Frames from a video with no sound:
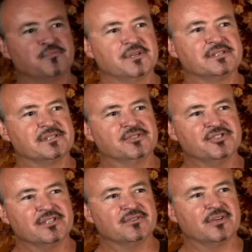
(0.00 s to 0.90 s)
Pues yo
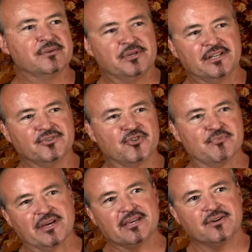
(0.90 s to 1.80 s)
siento que viniendo de
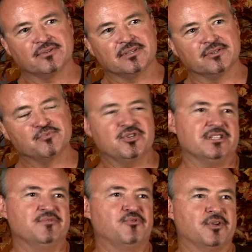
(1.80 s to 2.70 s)
México tengo
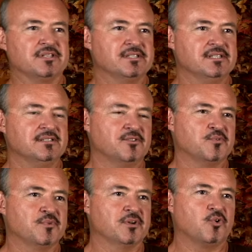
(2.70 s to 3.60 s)
muchas influencias,
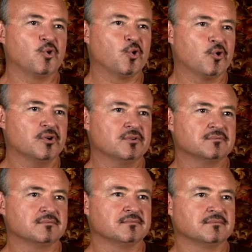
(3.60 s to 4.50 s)
como el color.
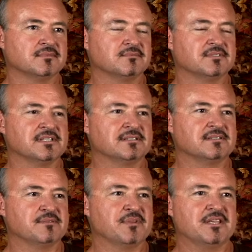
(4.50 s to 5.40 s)

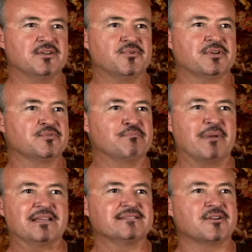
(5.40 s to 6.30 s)
Este, México es un
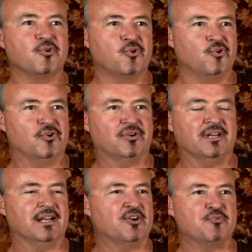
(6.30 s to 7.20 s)
país de color
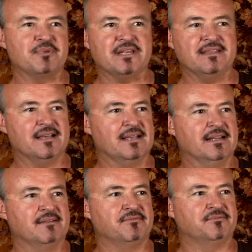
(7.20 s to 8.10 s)
en la comida,
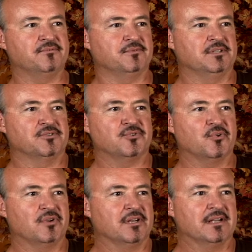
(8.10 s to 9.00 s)
en, los,
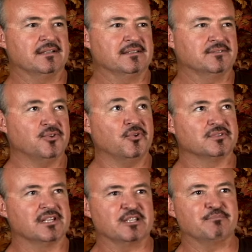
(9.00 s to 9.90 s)
en
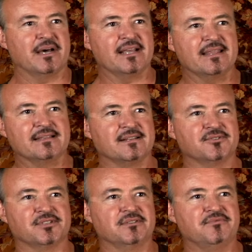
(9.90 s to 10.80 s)
todos, en las paredes, en
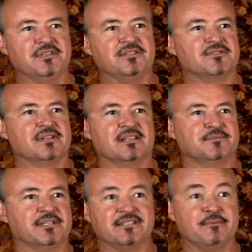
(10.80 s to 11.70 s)
los edificios, en
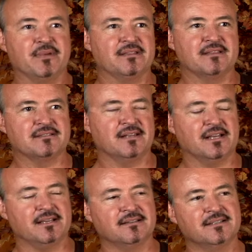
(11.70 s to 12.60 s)
las vestimentas de
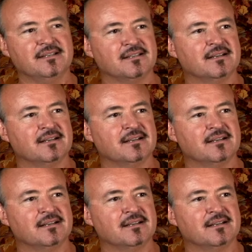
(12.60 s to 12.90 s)
la gente